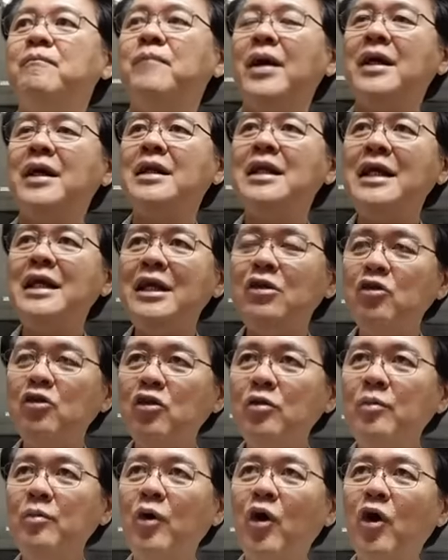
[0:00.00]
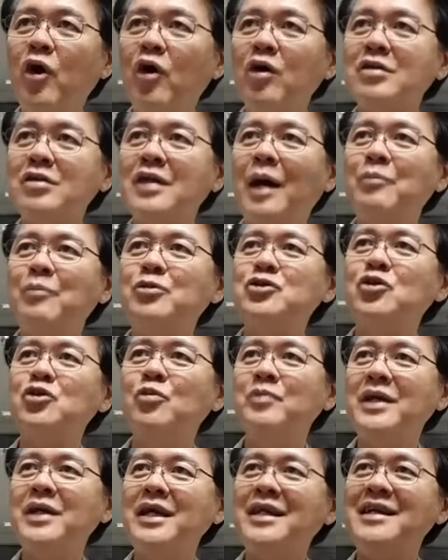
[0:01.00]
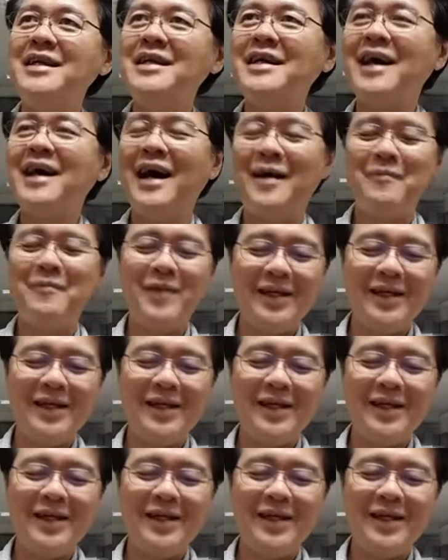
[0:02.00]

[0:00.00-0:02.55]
Pagligo mo, tapos umihi ka